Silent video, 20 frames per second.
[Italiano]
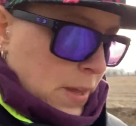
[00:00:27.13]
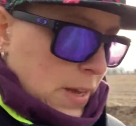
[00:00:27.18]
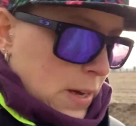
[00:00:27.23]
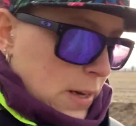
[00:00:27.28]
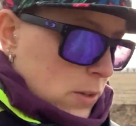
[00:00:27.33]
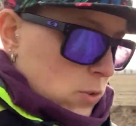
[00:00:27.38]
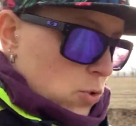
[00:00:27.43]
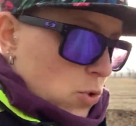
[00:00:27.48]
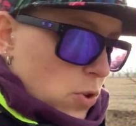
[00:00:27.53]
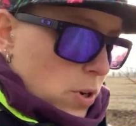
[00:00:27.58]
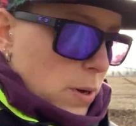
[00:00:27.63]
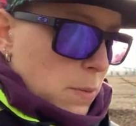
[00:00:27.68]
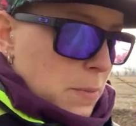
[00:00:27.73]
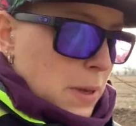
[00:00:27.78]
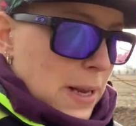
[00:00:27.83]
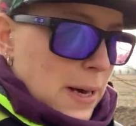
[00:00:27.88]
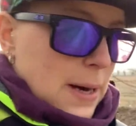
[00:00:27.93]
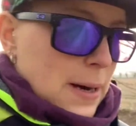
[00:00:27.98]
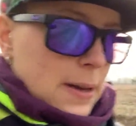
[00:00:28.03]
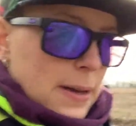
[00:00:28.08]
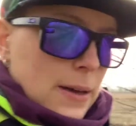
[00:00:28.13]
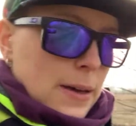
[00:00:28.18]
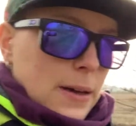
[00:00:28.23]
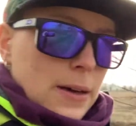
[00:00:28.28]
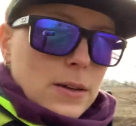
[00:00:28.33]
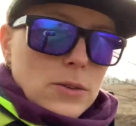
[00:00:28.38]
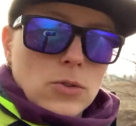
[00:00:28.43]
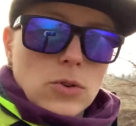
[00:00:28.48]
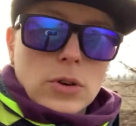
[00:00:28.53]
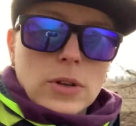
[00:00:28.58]
Adoro camminare,
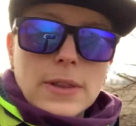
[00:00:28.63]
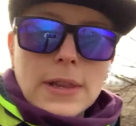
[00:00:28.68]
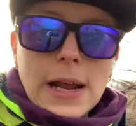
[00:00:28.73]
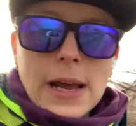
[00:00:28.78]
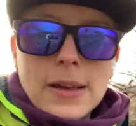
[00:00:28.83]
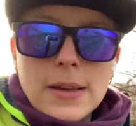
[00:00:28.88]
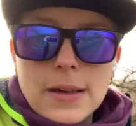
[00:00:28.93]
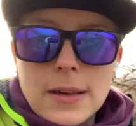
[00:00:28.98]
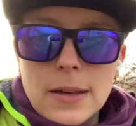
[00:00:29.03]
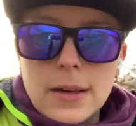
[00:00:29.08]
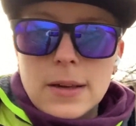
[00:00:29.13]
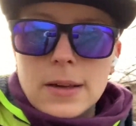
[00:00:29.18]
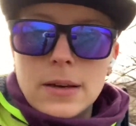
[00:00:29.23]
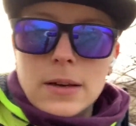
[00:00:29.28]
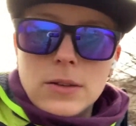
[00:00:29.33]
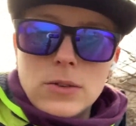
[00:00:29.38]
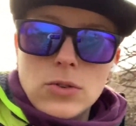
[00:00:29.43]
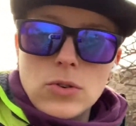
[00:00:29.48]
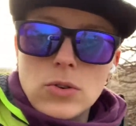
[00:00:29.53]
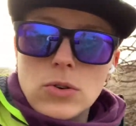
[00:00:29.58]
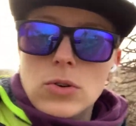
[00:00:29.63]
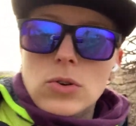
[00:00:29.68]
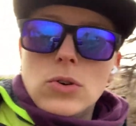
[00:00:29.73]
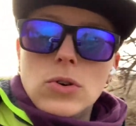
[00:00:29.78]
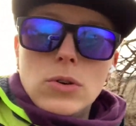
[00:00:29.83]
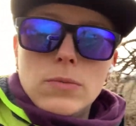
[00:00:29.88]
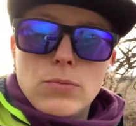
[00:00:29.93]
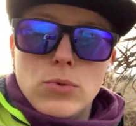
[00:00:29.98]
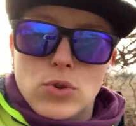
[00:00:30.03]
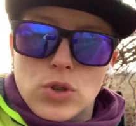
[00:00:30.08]
adoro i trekking, adoro
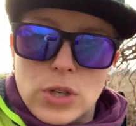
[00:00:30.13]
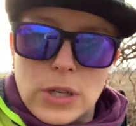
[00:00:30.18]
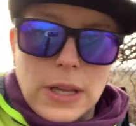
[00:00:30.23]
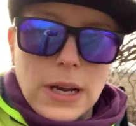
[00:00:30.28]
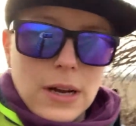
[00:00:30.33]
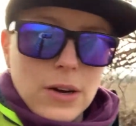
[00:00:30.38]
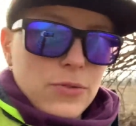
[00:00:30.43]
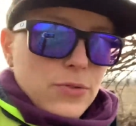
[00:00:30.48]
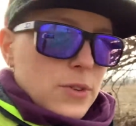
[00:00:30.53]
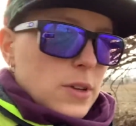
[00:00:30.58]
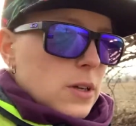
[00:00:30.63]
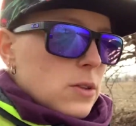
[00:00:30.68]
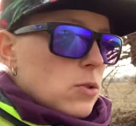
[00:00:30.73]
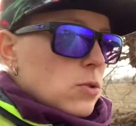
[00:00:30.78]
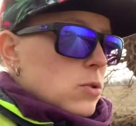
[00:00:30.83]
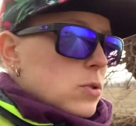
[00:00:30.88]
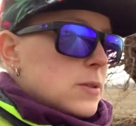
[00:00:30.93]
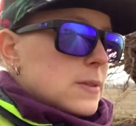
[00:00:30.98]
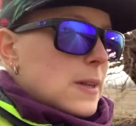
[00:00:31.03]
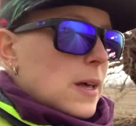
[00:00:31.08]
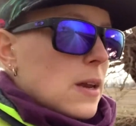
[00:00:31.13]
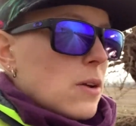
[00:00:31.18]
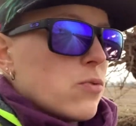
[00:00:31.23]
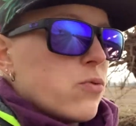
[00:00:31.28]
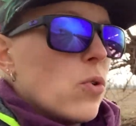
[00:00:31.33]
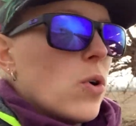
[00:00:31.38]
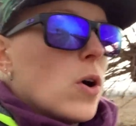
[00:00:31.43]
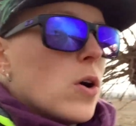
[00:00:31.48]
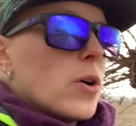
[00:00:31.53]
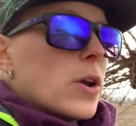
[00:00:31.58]
il bushcraft, adoro stare
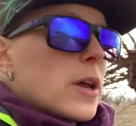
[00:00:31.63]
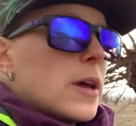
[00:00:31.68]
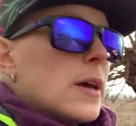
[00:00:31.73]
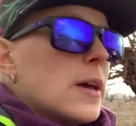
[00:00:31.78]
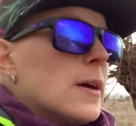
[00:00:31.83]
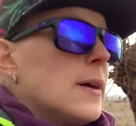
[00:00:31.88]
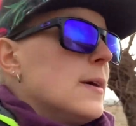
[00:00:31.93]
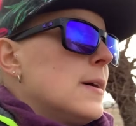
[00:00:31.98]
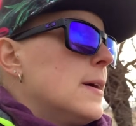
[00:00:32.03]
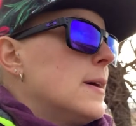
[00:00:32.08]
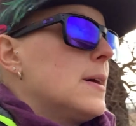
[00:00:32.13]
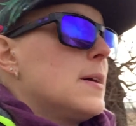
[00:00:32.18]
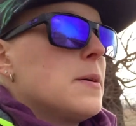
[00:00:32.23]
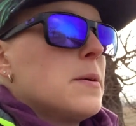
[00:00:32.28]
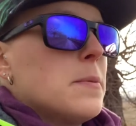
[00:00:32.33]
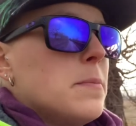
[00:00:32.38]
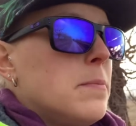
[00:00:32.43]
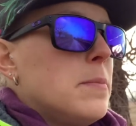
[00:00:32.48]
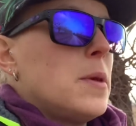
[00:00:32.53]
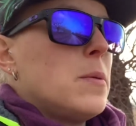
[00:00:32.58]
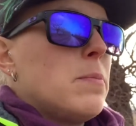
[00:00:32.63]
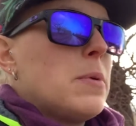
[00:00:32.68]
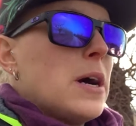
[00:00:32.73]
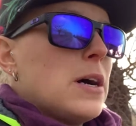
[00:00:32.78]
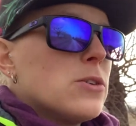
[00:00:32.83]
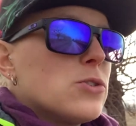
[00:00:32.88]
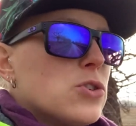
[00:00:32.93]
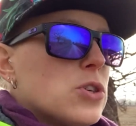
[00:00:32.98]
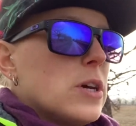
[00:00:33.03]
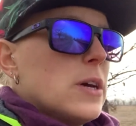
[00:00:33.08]
fuori, mi
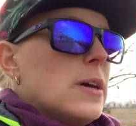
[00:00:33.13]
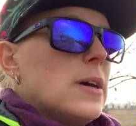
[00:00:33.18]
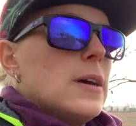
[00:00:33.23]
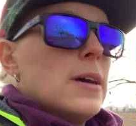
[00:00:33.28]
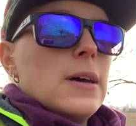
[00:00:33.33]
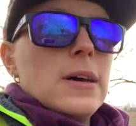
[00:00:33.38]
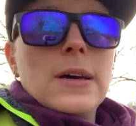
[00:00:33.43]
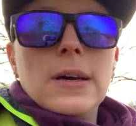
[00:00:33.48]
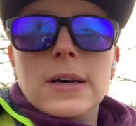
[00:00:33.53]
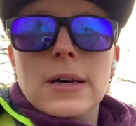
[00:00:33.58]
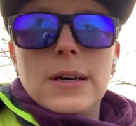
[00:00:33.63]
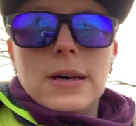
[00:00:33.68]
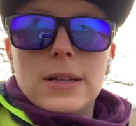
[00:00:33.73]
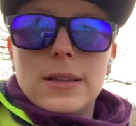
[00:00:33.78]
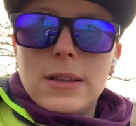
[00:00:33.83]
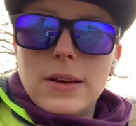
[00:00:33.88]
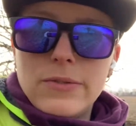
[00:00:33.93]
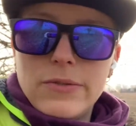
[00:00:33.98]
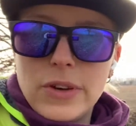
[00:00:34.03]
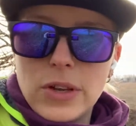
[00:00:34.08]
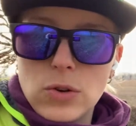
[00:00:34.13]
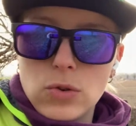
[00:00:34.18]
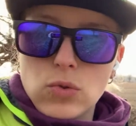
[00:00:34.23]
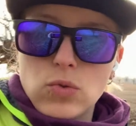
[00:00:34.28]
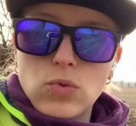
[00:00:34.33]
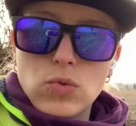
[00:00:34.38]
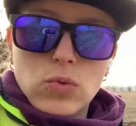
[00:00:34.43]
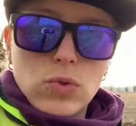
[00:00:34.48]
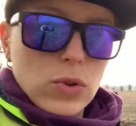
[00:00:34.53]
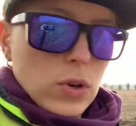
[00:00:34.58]
piace davvero
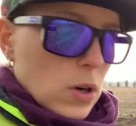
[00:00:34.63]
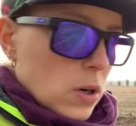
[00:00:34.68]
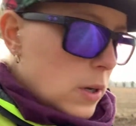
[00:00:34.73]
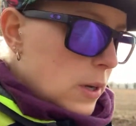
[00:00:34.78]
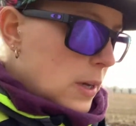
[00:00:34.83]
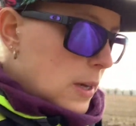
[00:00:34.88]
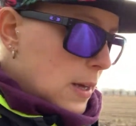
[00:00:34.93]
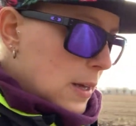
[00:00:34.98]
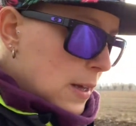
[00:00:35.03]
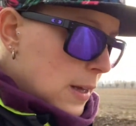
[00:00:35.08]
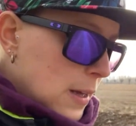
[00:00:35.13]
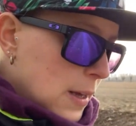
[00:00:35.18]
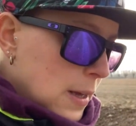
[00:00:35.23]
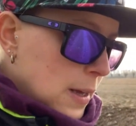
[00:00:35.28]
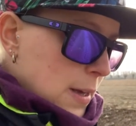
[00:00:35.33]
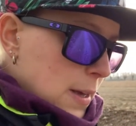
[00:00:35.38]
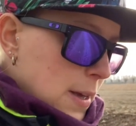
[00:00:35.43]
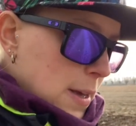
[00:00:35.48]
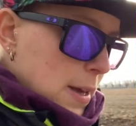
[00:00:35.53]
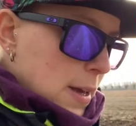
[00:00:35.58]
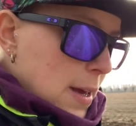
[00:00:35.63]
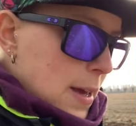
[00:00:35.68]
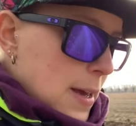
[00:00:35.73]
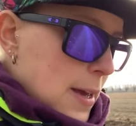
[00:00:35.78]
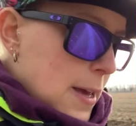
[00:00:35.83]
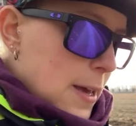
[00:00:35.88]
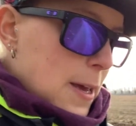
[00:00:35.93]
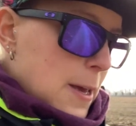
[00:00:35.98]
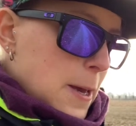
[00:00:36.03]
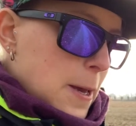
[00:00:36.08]
tutto
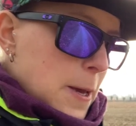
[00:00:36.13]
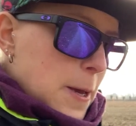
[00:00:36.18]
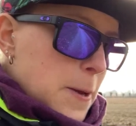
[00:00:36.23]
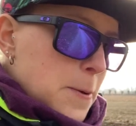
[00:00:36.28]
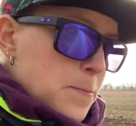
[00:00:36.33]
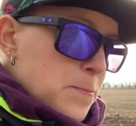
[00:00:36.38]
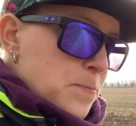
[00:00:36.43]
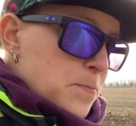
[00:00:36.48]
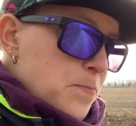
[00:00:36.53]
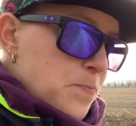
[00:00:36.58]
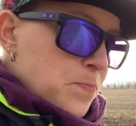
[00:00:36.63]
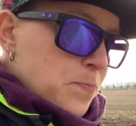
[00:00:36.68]
e ehm,